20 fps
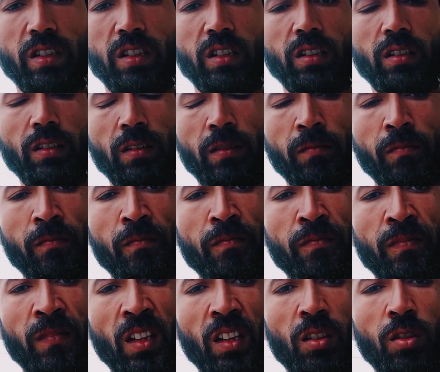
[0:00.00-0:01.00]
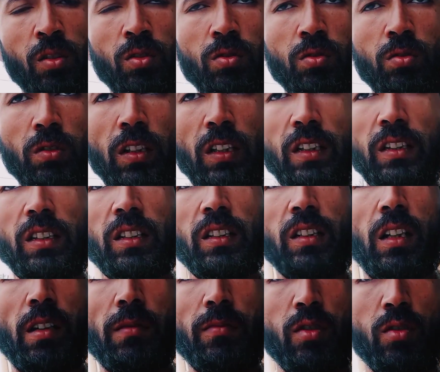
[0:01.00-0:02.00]
चाहिए लोग तो कहते हैं कि
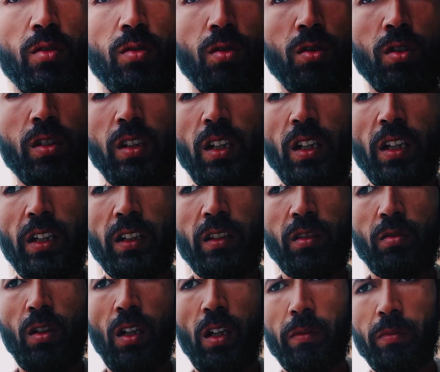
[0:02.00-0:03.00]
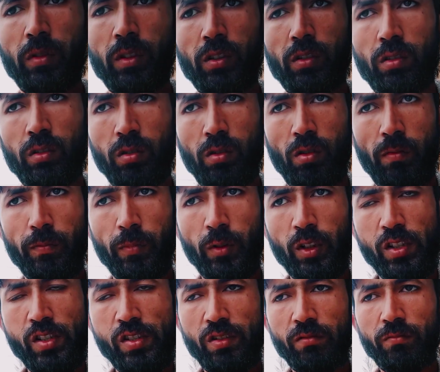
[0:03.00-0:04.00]
आप छोड़ दें एक तो आपका
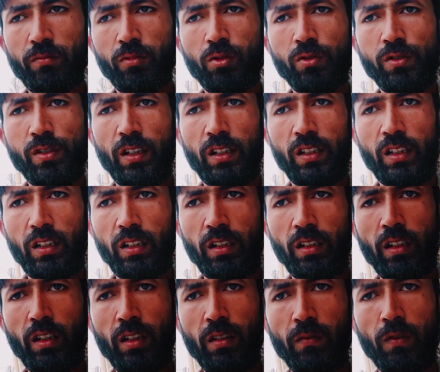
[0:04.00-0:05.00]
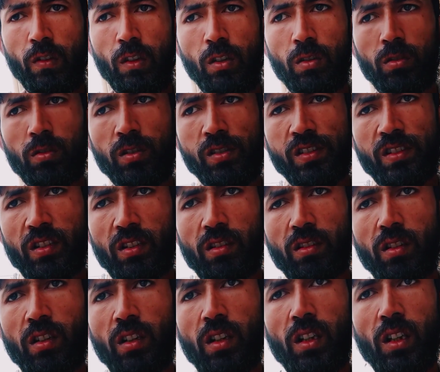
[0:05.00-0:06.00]
कॉम्पिटिशन बहुत ज़्यादा है ब्लॉगर्स का
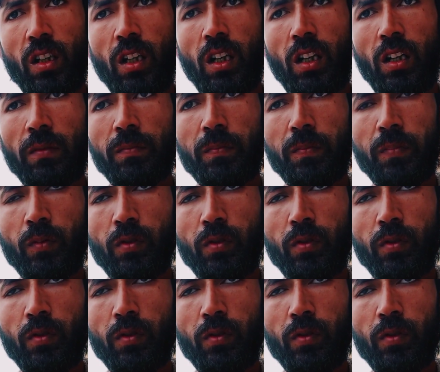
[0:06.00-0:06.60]
आप